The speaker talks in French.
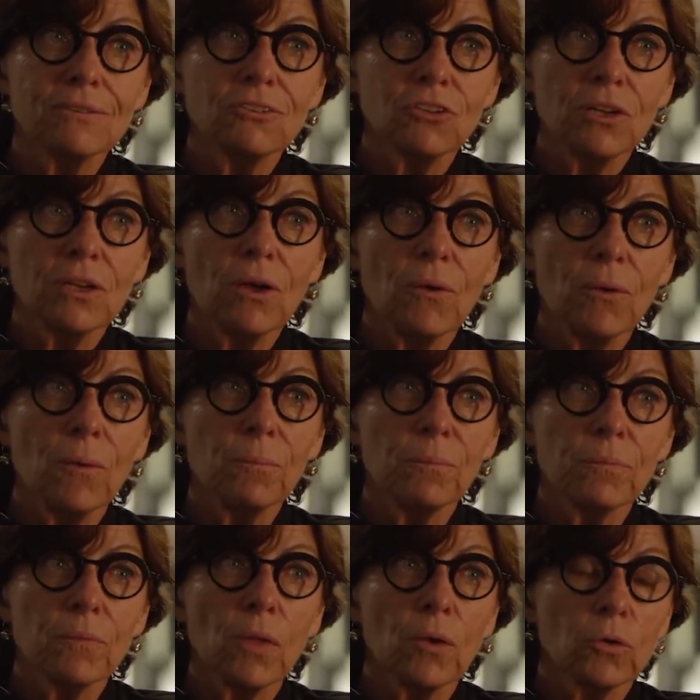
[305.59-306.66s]
J'ai un,
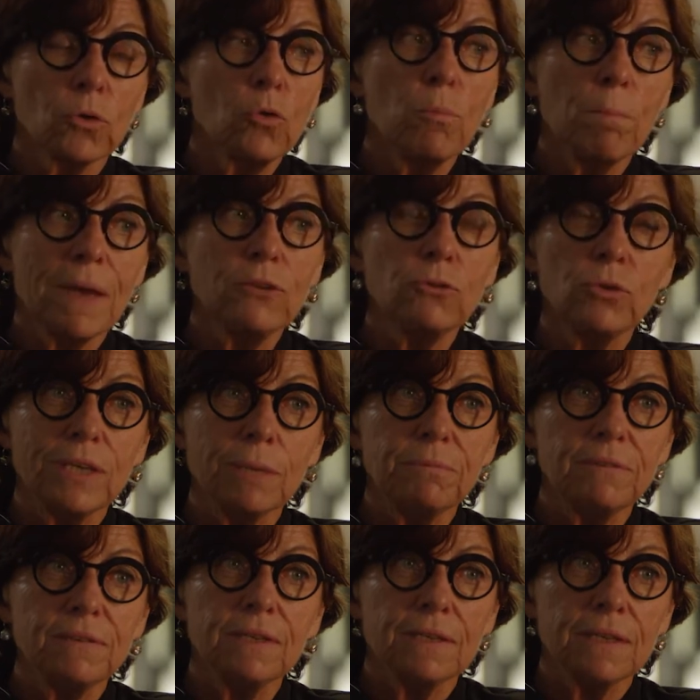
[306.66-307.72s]
compagnon qui est
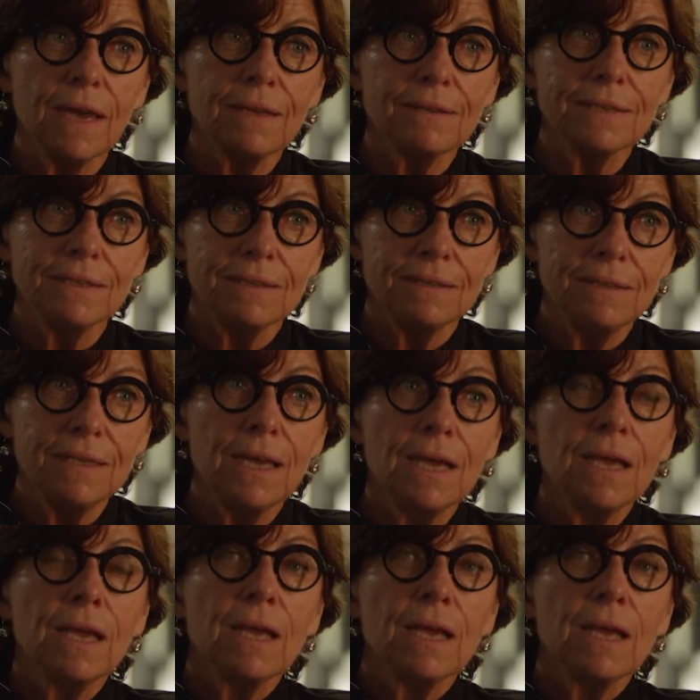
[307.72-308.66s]
psychiatre et qui dit,